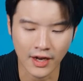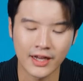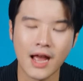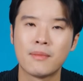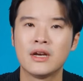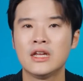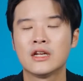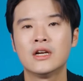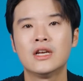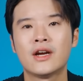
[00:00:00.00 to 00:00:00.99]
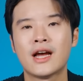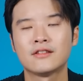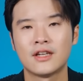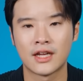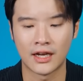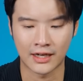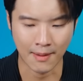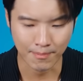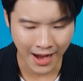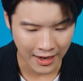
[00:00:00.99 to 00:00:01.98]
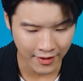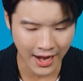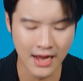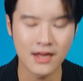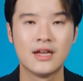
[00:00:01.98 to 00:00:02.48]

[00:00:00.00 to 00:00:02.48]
สถานการณ์มันดีขึ้นแล้วนะเศรษฐกิจกลับมาแล้วนะ